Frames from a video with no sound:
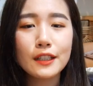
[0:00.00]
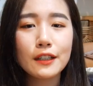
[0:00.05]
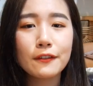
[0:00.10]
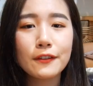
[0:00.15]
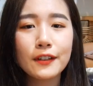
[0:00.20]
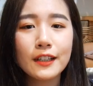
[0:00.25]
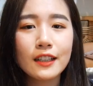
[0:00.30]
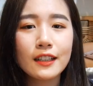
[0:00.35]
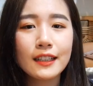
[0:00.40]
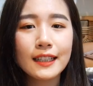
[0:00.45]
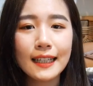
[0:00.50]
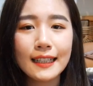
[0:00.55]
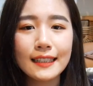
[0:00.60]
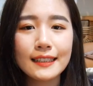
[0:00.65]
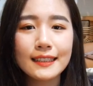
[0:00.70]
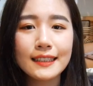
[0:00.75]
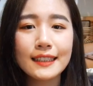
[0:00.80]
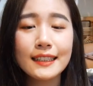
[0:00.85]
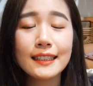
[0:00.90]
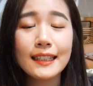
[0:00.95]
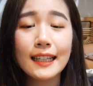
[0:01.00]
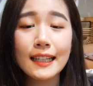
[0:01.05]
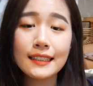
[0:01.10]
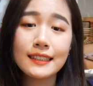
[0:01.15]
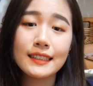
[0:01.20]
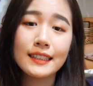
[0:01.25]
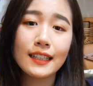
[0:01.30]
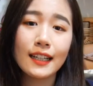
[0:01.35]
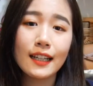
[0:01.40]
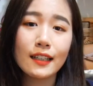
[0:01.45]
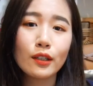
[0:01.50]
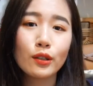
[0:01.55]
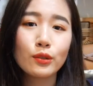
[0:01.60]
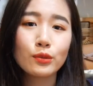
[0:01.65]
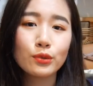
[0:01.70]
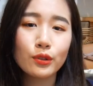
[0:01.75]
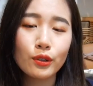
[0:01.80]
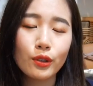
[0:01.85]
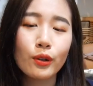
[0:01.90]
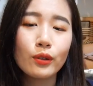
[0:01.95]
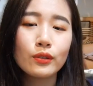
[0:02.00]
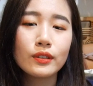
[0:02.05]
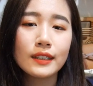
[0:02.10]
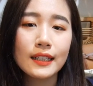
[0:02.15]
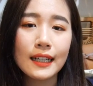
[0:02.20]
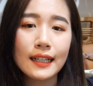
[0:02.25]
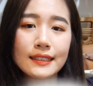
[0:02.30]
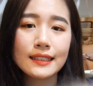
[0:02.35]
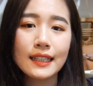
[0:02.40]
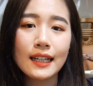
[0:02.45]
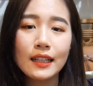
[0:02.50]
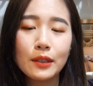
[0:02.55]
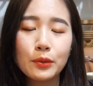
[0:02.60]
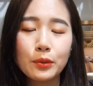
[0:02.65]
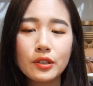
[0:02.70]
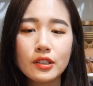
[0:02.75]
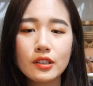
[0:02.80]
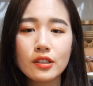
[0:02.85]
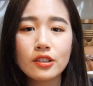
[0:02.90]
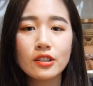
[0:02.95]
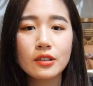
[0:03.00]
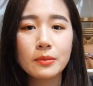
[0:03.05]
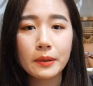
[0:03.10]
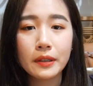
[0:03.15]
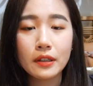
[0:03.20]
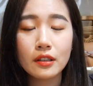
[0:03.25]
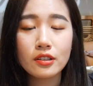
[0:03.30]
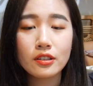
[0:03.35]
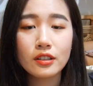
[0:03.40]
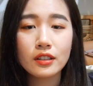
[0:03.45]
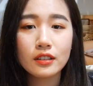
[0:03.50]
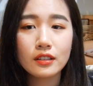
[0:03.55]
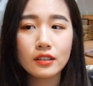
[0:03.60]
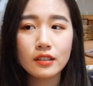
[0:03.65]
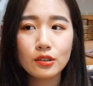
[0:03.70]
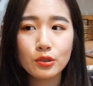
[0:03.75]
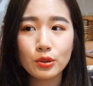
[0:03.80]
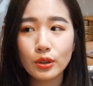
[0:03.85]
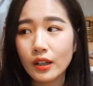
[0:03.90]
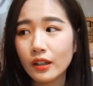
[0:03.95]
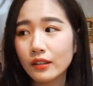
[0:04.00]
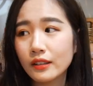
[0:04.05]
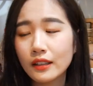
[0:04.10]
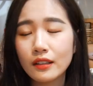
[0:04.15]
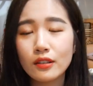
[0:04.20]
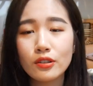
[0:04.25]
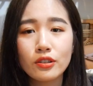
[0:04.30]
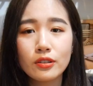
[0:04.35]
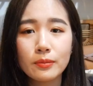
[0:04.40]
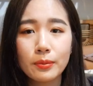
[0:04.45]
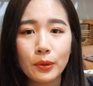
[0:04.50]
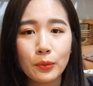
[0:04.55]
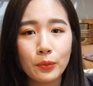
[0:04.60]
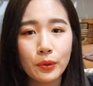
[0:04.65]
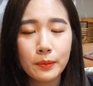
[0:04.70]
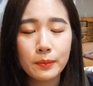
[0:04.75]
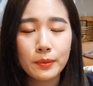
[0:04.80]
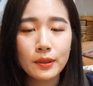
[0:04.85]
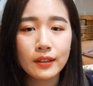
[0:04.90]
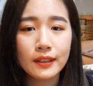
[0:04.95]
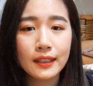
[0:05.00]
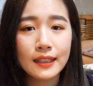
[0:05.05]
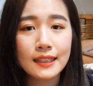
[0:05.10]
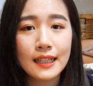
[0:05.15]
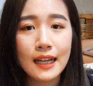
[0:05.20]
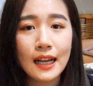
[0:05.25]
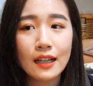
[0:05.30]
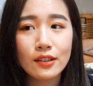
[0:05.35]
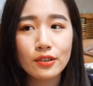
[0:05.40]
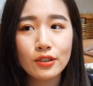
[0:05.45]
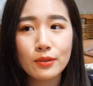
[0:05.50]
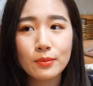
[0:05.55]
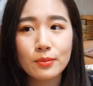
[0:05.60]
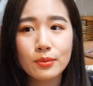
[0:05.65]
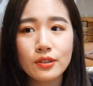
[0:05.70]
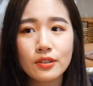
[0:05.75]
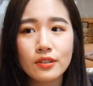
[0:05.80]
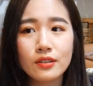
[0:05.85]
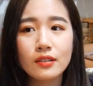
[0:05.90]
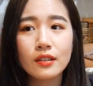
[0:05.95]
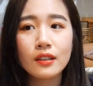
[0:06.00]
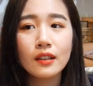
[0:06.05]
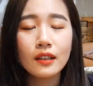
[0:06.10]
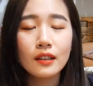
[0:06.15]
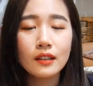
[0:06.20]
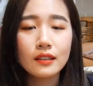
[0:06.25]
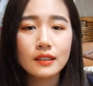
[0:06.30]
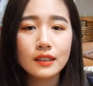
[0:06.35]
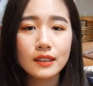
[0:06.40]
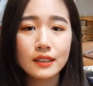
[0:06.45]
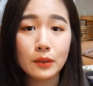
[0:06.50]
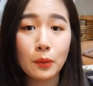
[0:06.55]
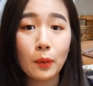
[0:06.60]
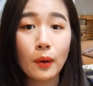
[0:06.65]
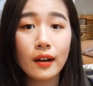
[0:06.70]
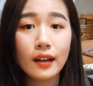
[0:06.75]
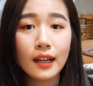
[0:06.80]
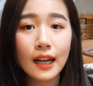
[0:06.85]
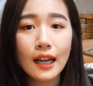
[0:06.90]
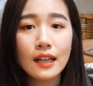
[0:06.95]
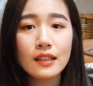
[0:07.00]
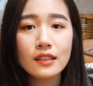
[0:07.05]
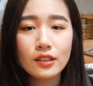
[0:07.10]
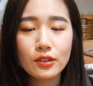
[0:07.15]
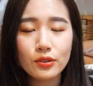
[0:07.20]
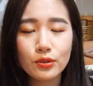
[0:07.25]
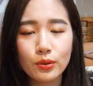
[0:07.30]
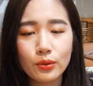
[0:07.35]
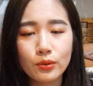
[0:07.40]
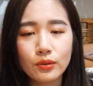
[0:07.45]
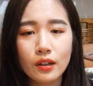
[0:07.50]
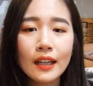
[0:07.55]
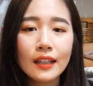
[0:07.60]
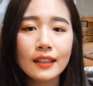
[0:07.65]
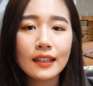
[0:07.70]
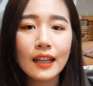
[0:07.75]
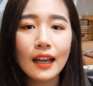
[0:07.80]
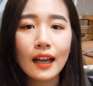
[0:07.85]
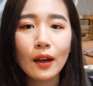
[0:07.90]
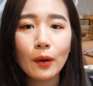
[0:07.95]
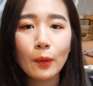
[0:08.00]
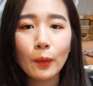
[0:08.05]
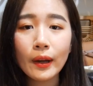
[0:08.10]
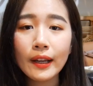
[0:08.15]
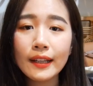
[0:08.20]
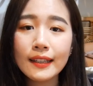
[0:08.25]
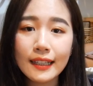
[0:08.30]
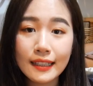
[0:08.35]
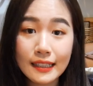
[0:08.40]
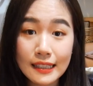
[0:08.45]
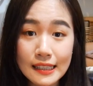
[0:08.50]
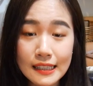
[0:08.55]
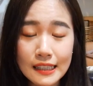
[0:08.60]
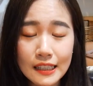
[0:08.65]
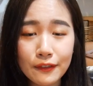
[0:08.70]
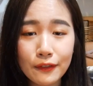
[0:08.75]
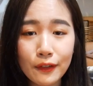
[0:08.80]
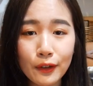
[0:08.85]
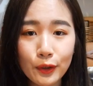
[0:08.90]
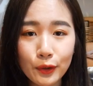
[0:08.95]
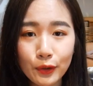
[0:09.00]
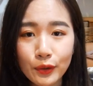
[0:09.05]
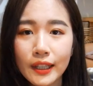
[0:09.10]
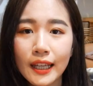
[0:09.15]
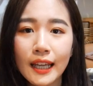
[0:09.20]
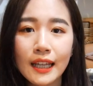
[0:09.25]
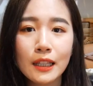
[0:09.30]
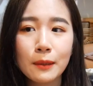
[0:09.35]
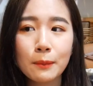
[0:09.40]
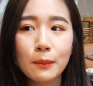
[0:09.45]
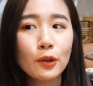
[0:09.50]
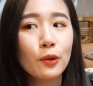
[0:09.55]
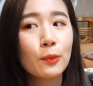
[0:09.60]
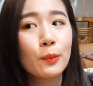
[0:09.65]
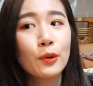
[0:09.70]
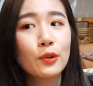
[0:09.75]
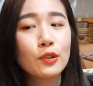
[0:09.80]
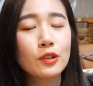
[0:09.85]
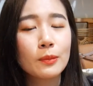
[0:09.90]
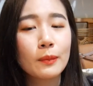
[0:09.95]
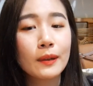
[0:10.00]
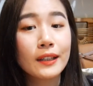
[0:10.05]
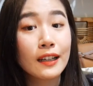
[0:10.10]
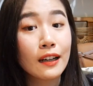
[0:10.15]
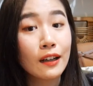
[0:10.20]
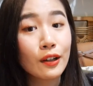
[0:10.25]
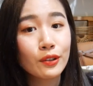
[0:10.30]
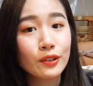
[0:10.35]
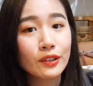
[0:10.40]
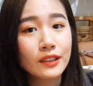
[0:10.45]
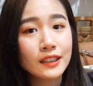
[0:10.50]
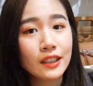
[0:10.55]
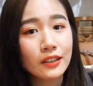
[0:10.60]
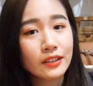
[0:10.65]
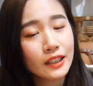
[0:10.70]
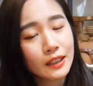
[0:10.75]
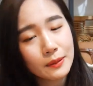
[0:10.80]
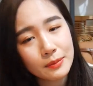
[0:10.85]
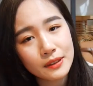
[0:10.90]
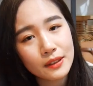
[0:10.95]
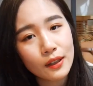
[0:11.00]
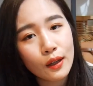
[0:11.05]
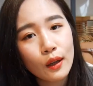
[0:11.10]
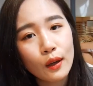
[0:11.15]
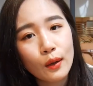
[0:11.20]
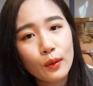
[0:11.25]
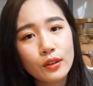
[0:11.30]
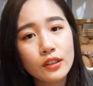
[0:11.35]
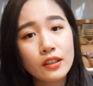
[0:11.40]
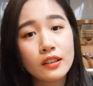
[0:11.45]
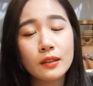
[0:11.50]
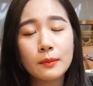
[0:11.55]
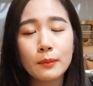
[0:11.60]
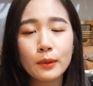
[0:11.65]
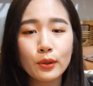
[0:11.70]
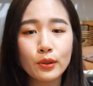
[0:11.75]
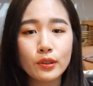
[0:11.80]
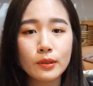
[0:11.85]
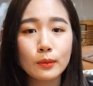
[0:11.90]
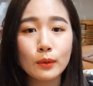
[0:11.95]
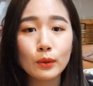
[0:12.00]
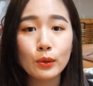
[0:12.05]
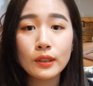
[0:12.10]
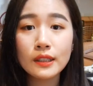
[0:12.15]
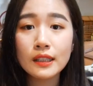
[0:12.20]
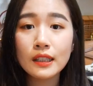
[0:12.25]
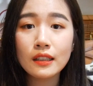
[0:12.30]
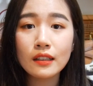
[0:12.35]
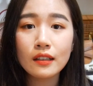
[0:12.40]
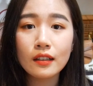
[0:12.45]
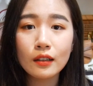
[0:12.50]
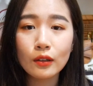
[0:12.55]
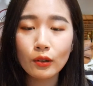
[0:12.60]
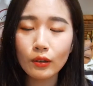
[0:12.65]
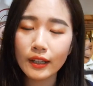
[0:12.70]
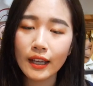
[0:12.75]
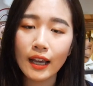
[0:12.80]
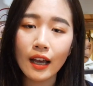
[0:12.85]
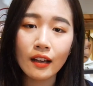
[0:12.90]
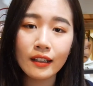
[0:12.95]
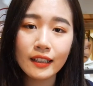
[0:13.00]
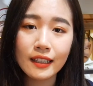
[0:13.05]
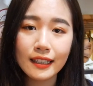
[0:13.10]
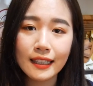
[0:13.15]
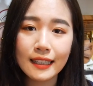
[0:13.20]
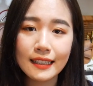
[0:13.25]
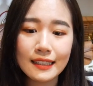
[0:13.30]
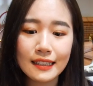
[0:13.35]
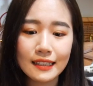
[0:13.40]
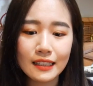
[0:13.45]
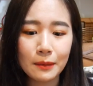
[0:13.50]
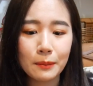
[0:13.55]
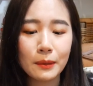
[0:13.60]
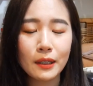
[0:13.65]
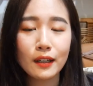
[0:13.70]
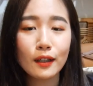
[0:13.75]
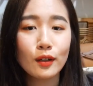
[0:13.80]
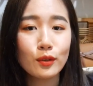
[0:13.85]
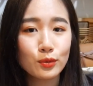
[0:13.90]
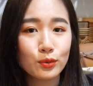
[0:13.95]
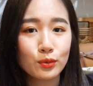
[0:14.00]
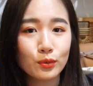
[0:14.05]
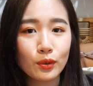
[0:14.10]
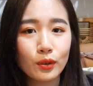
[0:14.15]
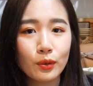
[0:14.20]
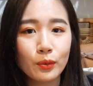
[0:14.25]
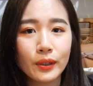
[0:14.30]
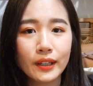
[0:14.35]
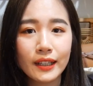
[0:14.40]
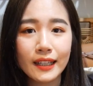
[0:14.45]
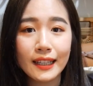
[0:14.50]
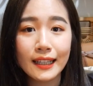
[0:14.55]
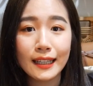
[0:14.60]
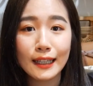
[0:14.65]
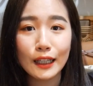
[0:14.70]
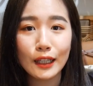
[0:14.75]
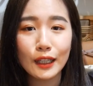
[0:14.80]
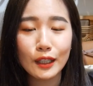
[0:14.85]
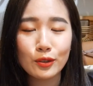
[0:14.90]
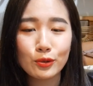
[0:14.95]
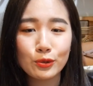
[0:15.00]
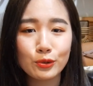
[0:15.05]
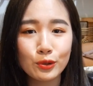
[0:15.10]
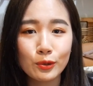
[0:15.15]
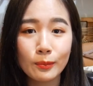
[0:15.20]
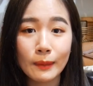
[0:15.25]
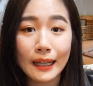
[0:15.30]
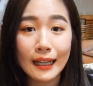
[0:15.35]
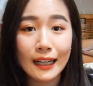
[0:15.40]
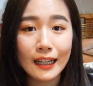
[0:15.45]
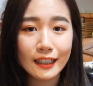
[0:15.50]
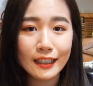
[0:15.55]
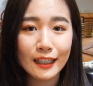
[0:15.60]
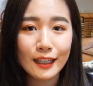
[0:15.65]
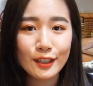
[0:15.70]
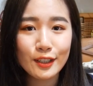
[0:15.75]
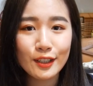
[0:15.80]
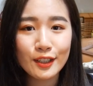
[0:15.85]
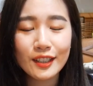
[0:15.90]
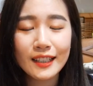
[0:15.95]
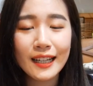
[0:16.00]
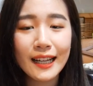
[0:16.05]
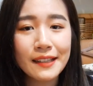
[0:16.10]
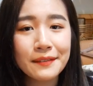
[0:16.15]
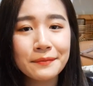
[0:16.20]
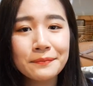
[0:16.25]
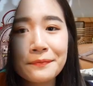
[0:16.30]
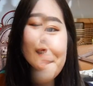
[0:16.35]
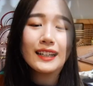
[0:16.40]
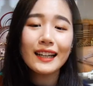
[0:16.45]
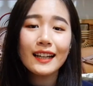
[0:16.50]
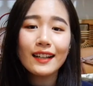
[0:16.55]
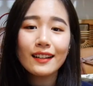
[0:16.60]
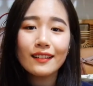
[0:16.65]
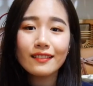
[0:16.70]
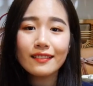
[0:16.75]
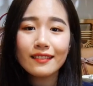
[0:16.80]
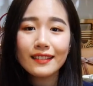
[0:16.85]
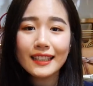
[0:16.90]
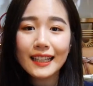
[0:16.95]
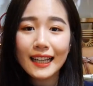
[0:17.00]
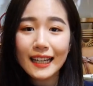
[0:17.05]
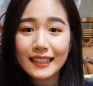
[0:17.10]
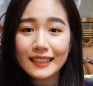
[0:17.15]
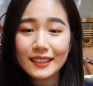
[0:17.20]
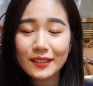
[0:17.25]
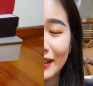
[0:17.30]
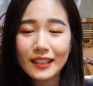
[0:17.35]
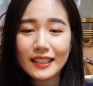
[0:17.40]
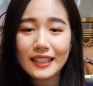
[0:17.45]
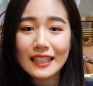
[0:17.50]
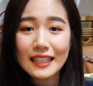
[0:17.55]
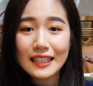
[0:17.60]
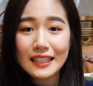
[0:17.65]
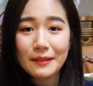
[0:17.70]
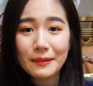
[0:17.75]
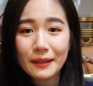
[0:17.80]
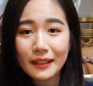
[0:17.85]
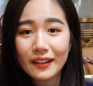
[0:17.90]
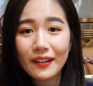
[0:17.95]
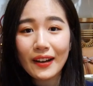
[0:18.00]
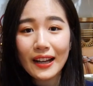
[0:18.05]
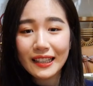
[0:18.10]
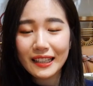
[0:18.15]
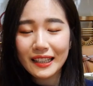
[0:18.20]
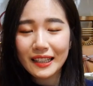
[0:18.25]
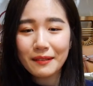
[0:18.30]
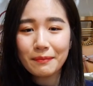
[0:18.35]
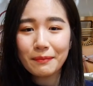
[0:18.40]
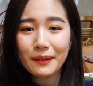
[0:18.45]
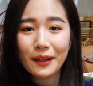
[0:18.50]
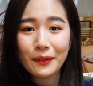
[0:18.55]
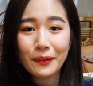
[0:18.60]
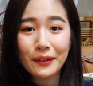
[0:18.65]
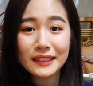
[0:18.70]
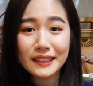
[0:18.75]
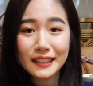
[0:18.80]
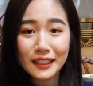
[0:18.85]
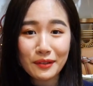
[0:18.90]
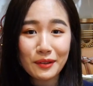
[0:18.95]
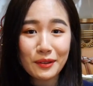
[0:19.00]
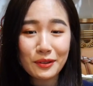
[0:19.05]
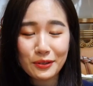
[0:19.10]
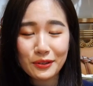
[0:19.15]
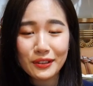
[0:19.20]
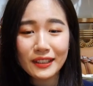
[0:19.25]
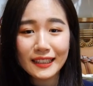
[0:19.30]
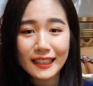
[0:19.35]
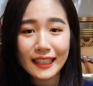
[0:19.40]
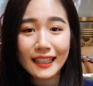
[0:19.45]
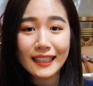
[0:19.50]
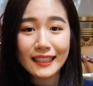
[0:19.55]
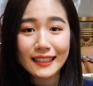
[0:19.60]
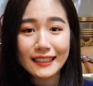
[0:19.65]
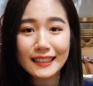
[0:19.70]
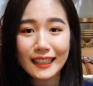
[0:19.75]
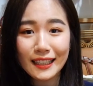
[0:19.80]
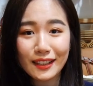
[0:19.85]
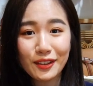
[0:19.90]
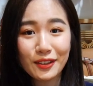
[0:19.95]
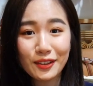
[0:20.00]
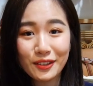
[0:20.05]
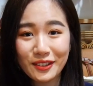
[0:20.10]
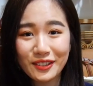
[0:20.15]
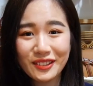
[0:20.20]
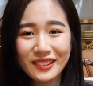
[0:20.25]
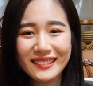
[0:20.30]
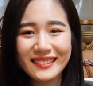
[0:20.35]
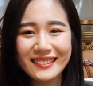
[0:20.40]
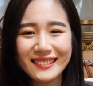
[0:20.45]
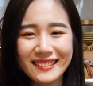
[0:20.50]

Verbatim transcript: 常非常感谢耐心看到最后的大家，因为这个视频呢是一个纯聊天的视频，我也不知道大家是不是喜欢看这种。那欢迎大家在下方留言，你们有没有什么养狗的小 tips，或者你们有什么推荐的狗粮，也可以在下面告诉我，我也可以给舅舅买来让他吃吃看。如果大家喜欢这期视频的话呢，别忘记给我主人点一个赞哟。